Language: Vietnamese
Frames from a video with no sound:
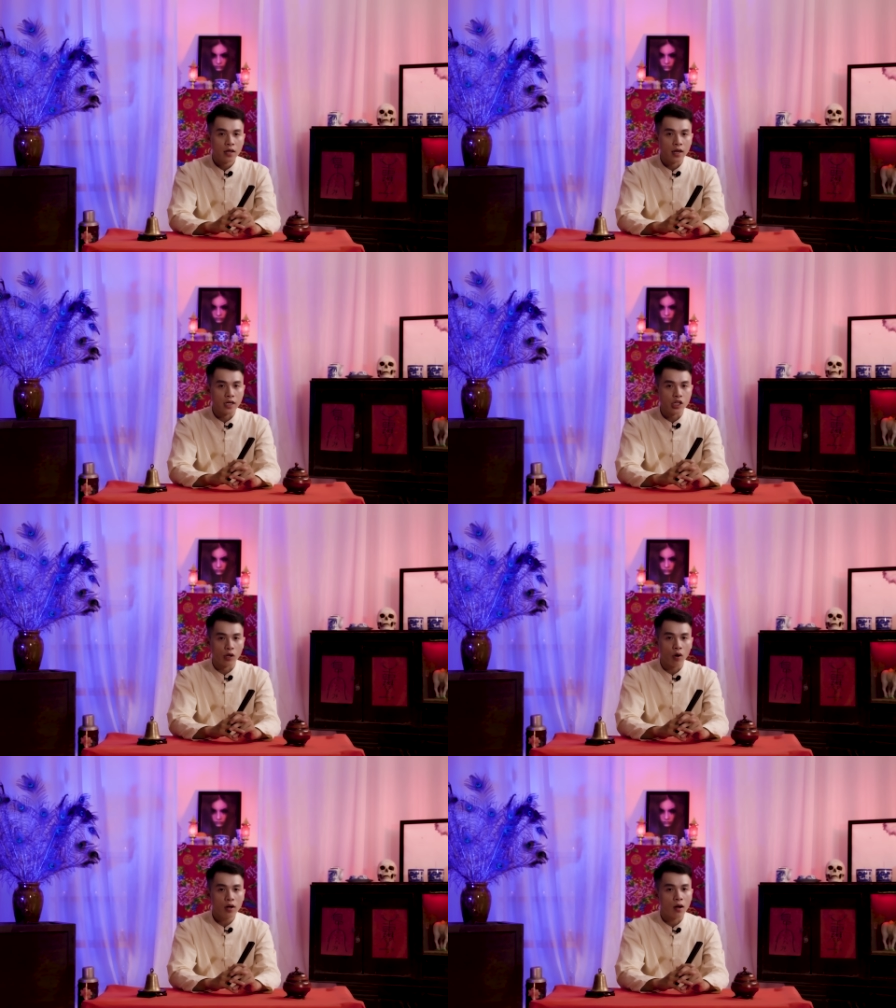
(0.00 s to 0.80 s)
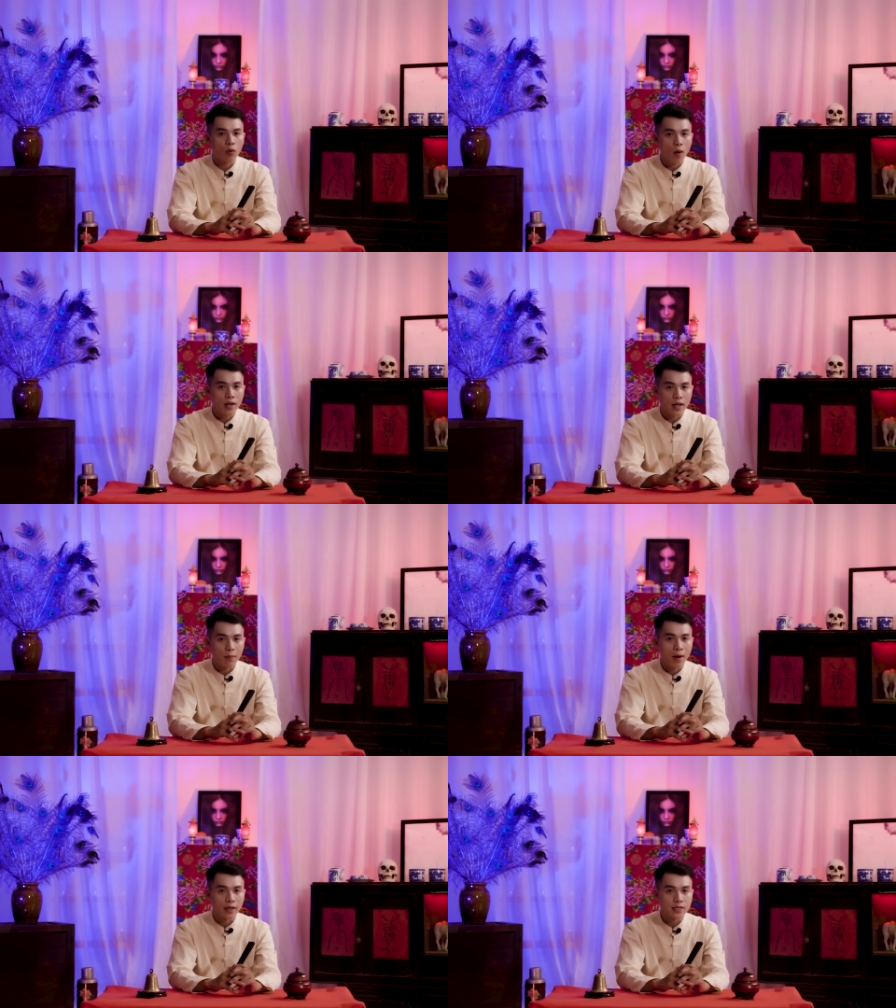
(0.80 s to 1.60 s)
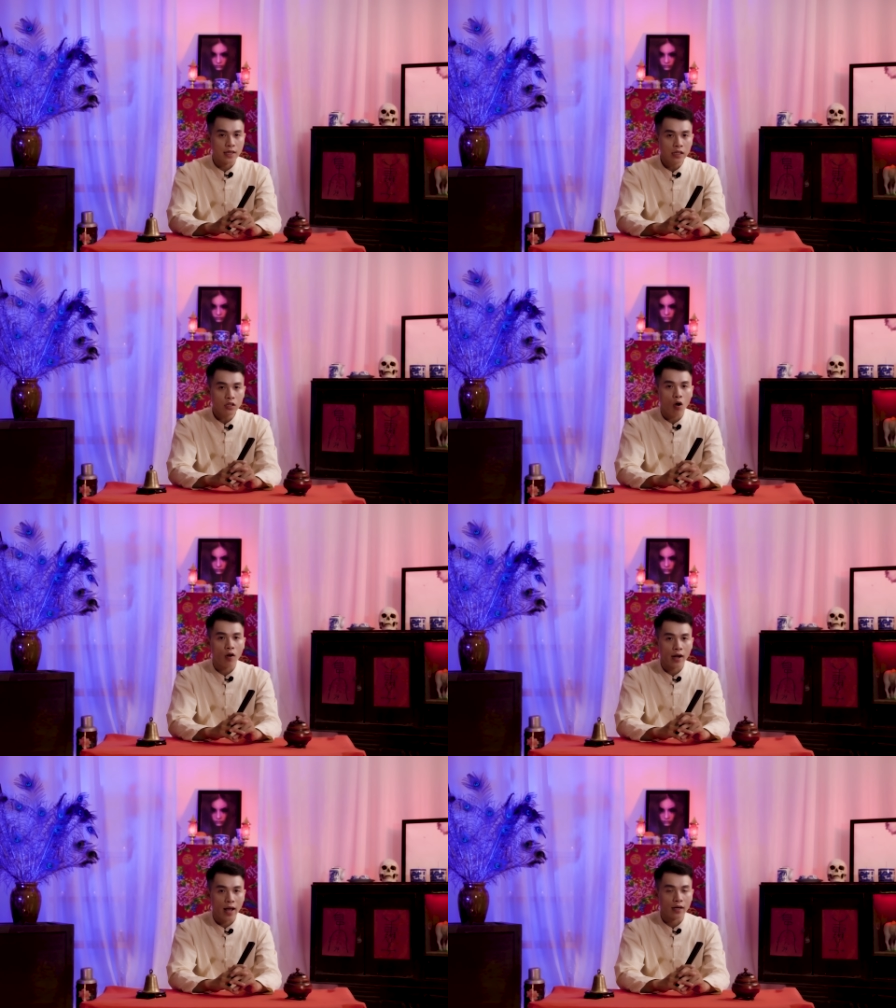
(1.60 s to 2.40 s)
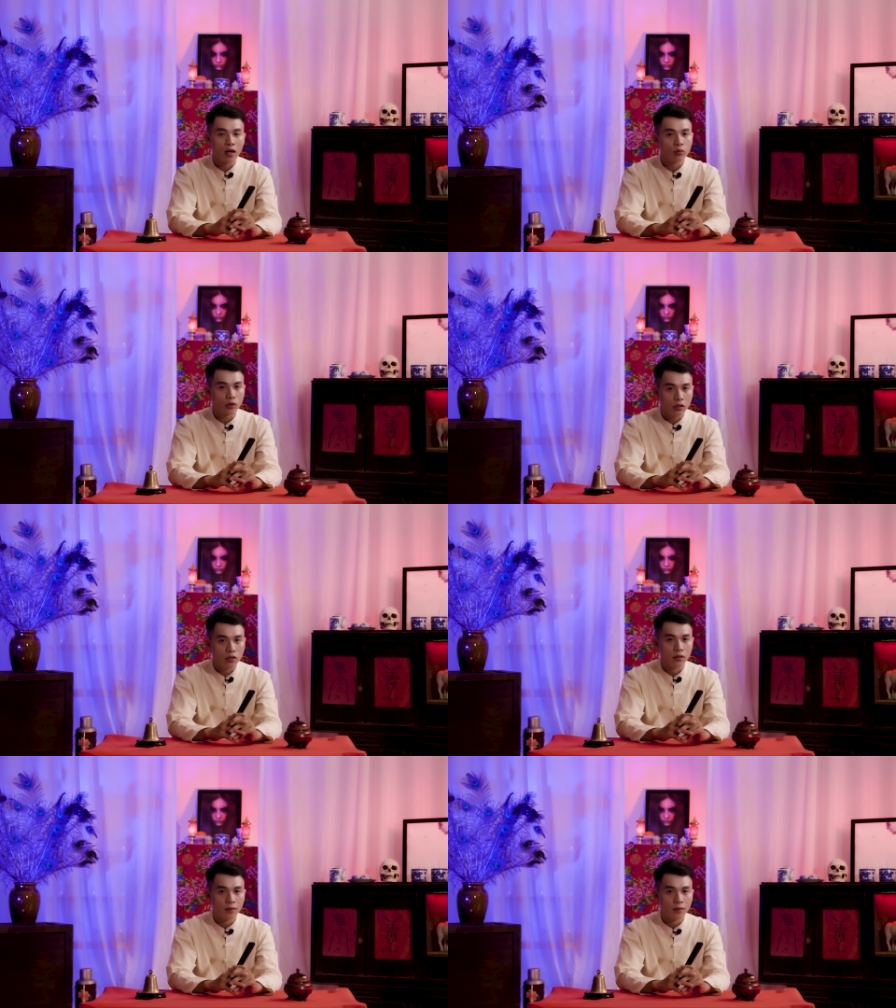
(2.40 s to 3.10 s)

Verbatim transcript: nên chỉ nói là qua nhà bà Chín coi lẹ đi ông Tư.